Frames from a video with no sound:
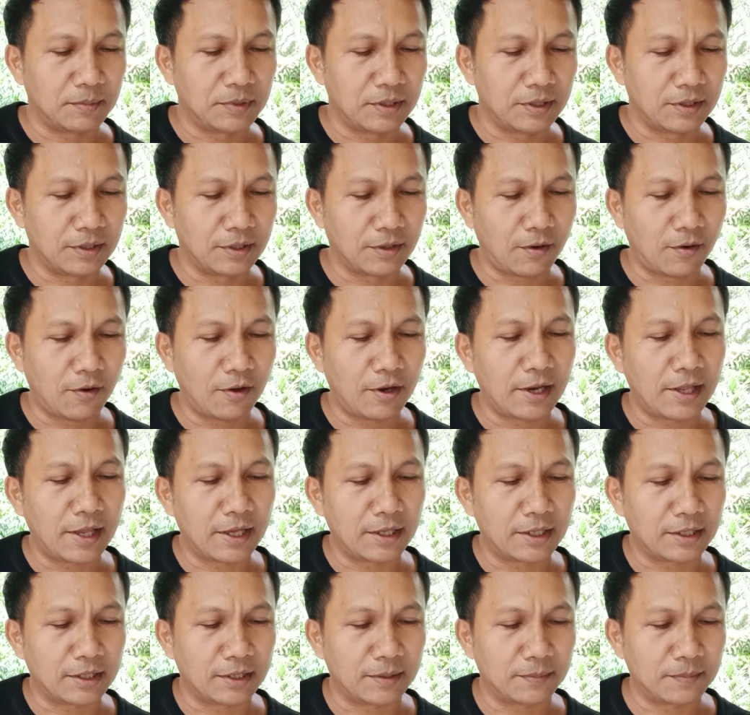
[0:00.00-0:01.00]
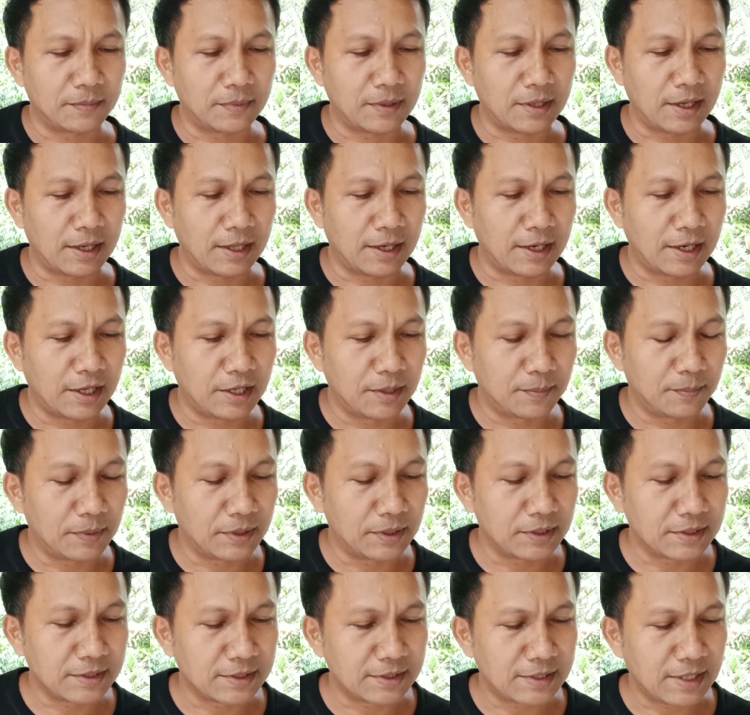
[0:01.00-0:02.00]
มีข้อแรกนะครับ อะไร
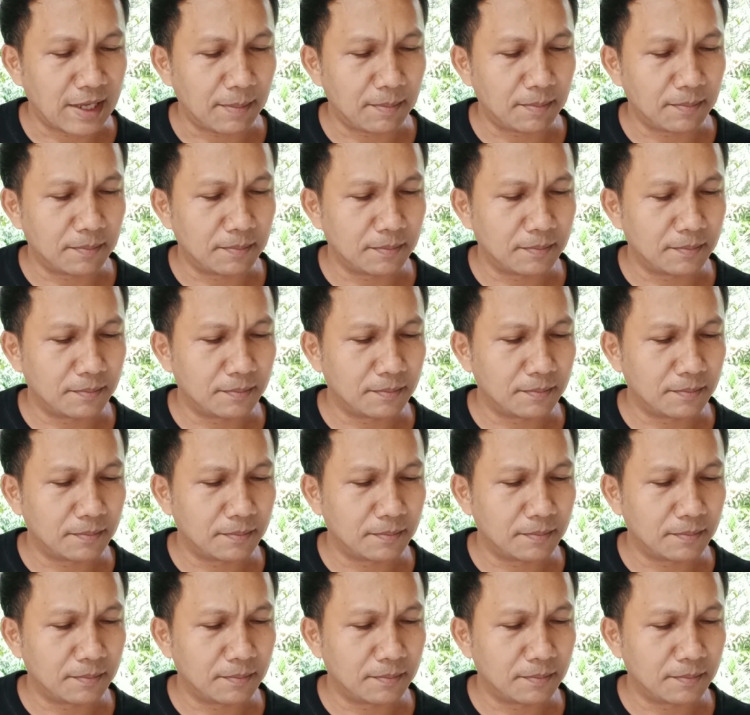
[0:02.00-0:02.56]
เป็นทรัพย์